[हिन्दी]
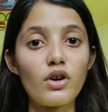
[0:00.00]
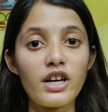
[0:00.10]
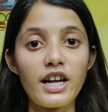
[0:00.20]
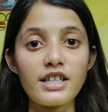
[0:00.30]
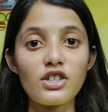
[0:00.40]

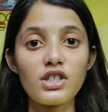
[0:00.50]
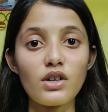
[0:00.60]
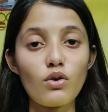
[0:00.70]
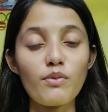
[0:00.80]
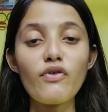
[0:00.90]

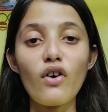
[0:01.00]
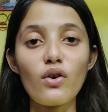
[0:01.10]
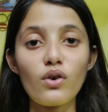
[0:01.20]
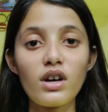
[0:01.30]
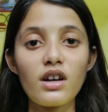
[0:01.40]
मोनेटाइजेशन को भी
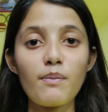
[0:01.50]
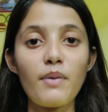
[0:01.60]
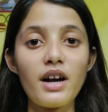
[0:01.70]
फॉलो करना